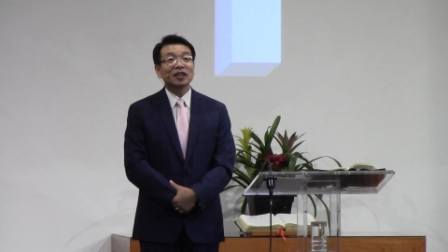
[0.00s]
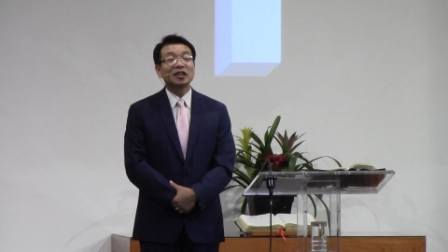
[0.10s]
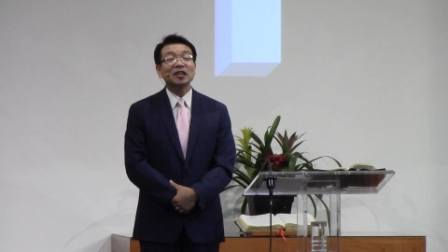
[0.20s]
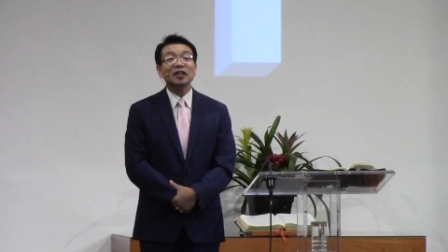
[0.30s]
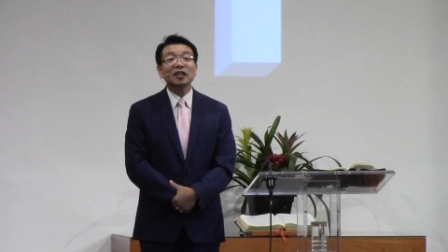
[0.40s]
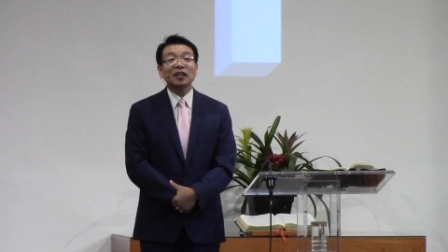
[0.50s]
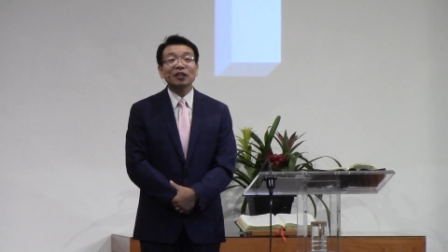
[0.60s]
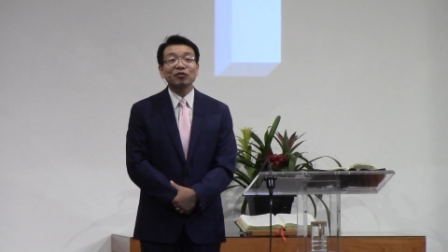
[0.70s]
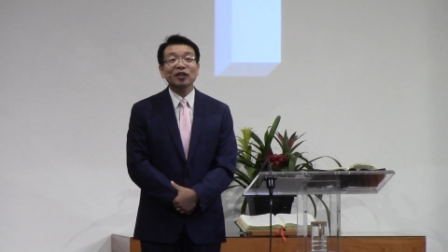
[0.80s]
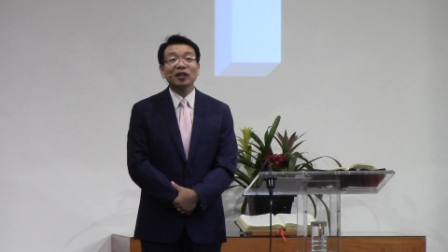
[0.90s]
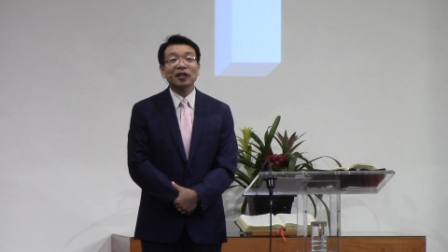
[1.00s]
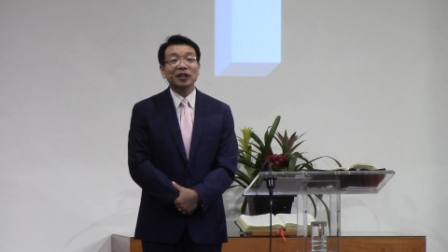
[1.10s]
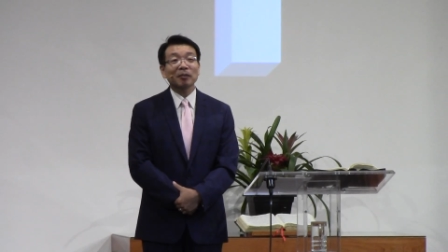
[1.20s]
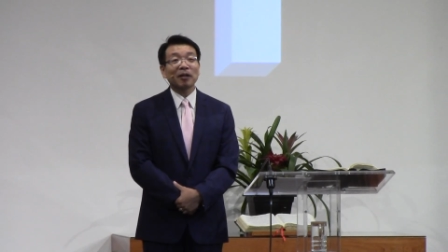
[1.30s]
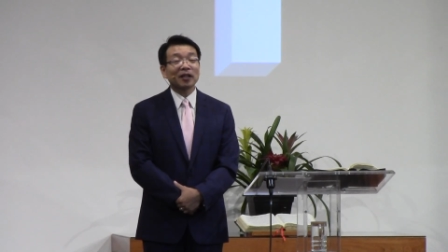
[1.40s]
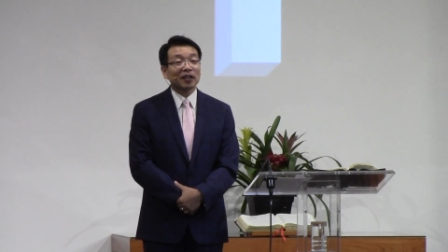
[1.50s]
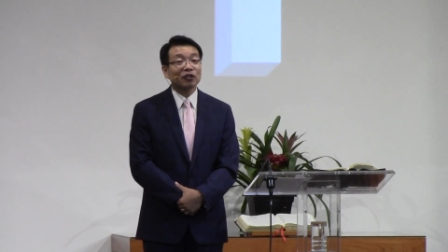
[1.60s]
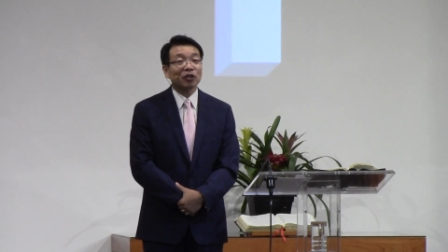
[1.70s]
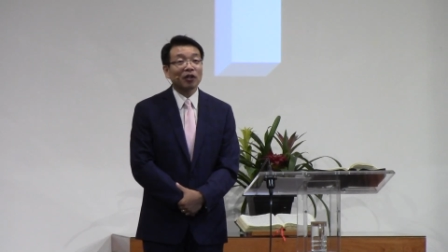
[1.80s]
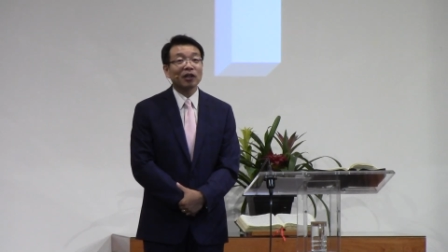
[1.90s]
그 일이 나중에
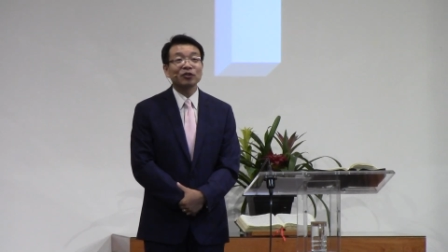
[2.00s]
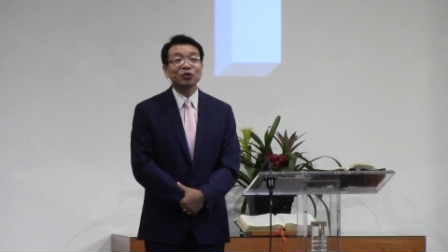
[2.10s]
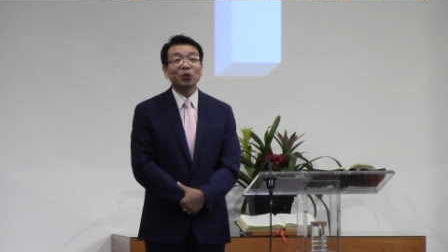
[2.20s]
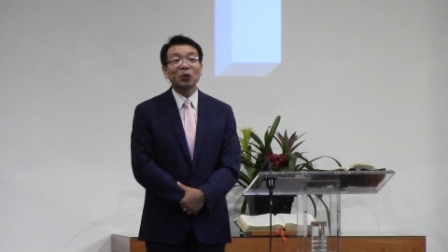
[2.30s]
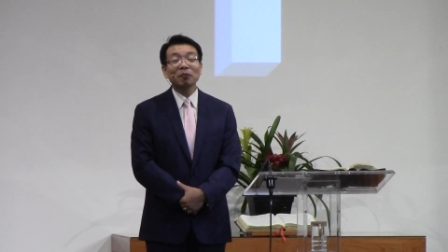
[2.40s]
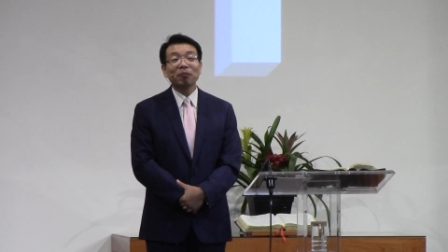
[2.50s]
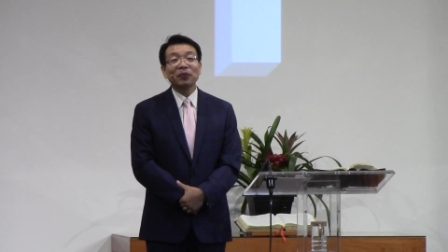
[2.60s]
발각이 되어가지고